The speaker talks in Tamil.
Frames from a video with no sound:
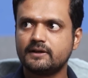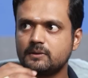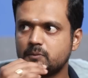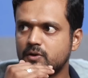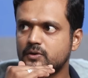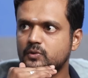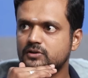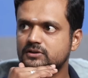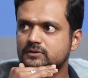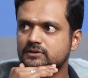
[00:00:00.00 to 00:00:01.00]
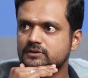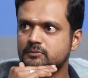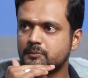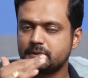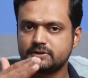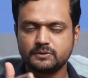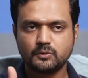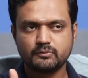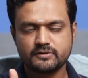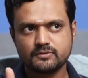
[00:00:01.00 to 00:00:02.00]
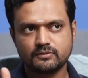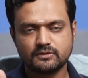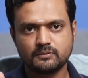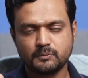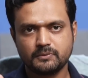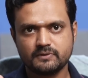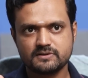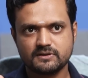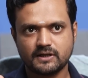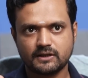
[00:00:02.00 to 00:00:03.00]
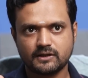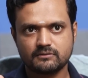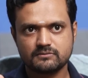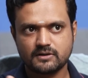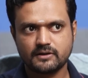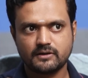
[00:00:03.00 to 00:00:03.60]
இறக்கும் பொழுது ஒருத்தருக்கு வந்து முப்பத்தி ஓரு வயசு ஒருத்தருக்கு முப்பது வயசுன்னு நினைக்கிறேன்